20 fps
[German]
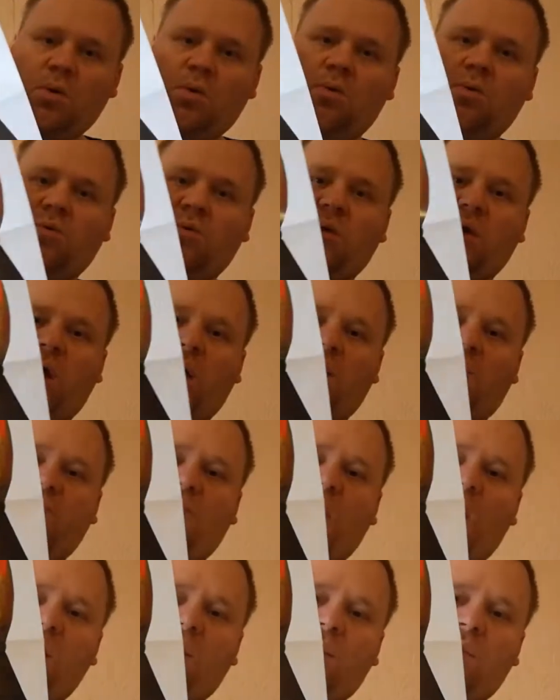Und ganz
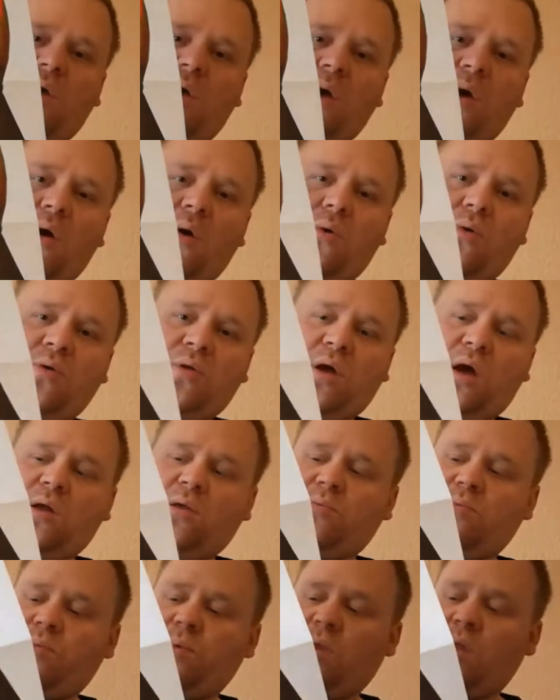weiß. Und
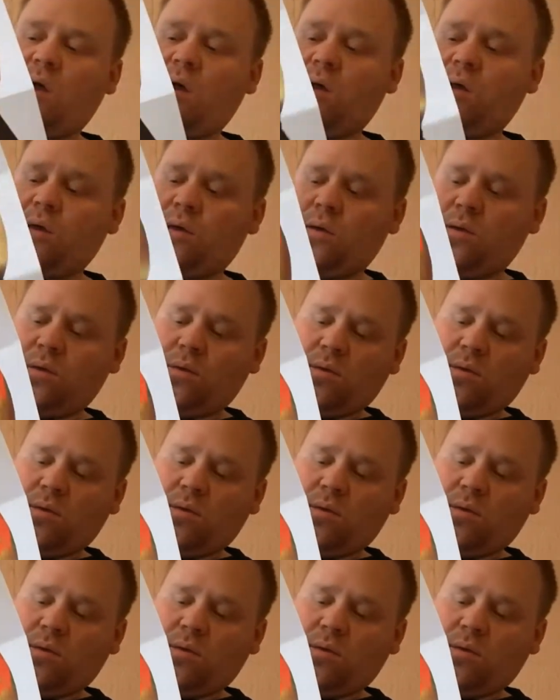halt wieder